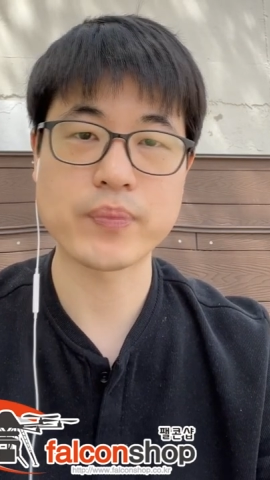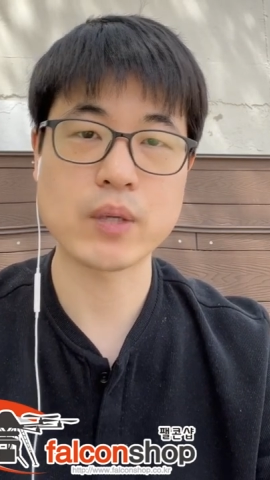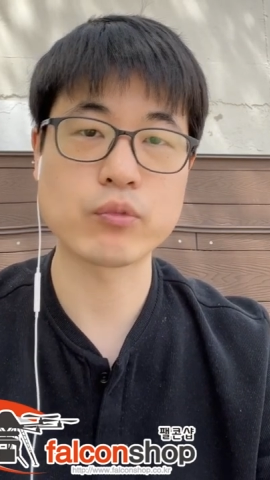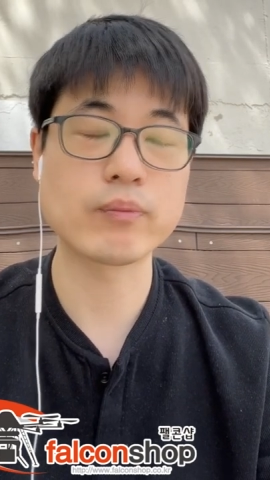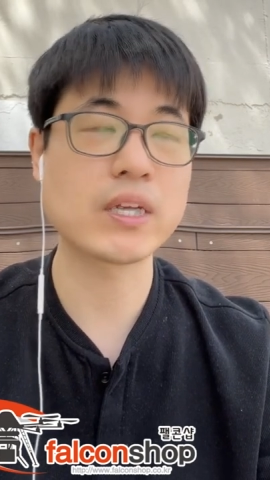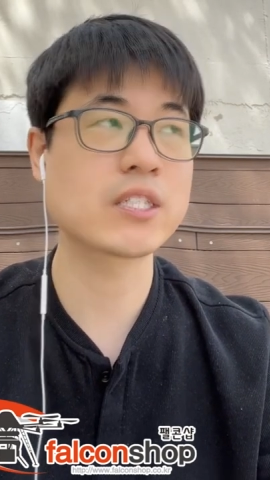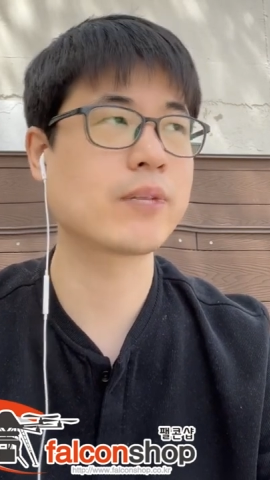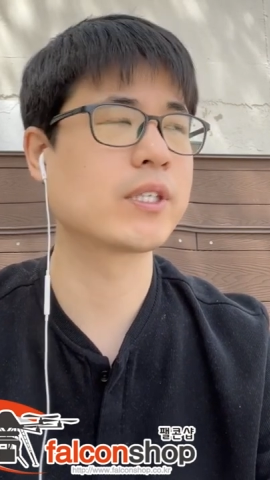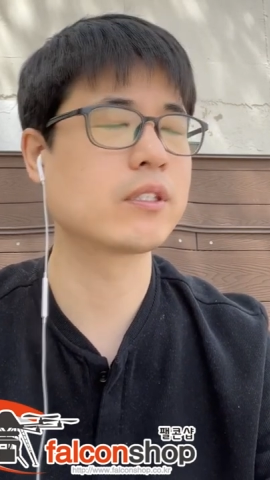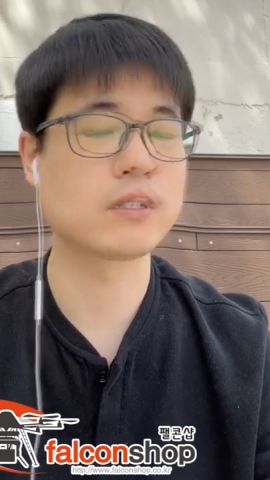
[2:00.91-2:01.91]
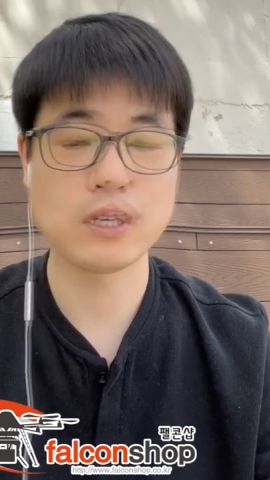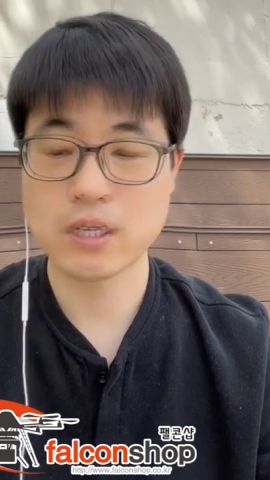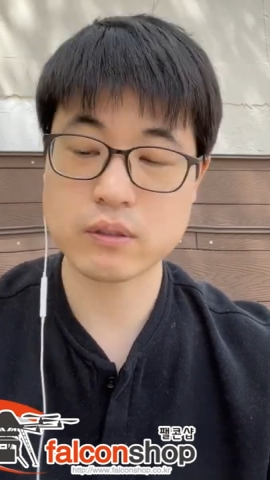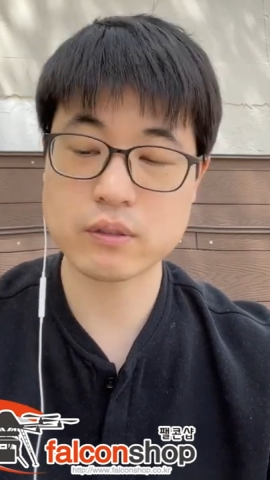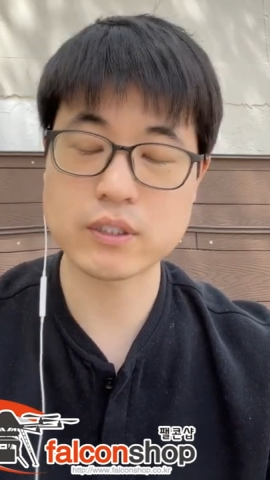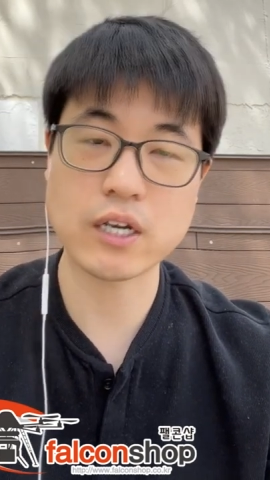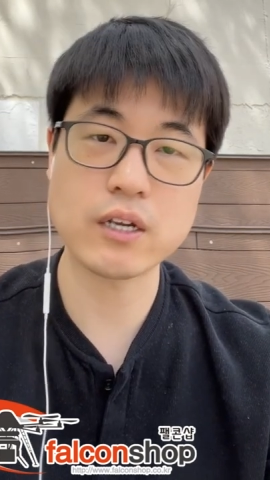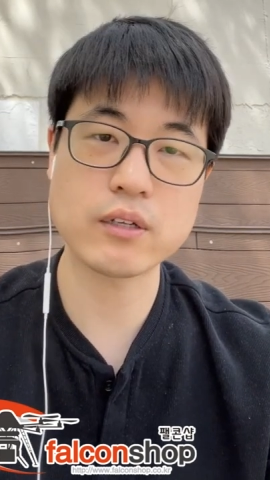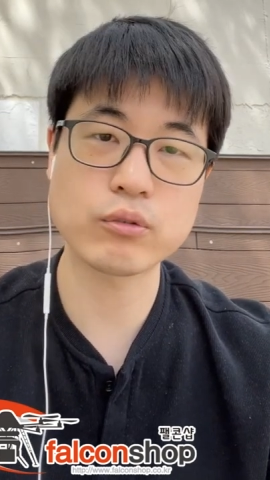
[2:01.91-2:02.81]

무슨 말이냐면은 제가